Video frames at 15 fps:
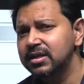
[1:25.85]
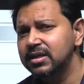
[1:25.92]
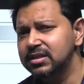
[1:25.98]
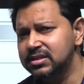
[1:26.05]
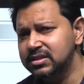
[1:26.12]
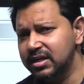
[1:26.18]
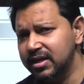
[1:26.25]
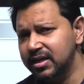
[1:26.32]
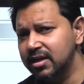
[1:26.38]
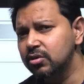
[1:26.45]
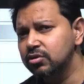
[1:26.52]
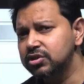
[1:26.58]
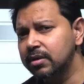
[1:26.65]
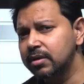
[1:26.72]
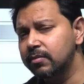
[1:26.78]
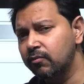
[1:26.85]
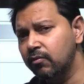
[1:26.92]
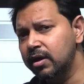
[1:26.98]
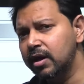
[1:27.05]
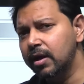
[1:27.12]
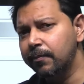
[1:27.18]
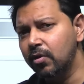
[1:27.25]
इस तरह के कुछ टर्म
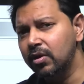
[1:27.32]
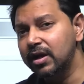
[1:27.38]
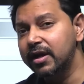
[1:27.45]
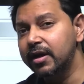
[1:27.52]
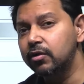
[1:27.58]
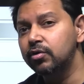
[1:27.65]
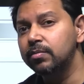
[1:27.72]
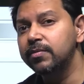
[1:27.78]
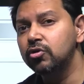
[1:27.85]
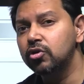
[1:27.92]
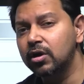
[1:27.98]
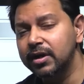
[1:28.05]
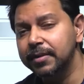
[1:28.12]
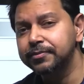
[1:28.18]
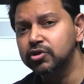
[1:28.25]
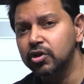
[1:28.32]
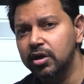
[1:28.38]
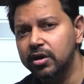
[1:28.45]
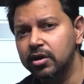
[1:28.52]
वन अपॉन अंडर रूट म्यू नॉट एप्सल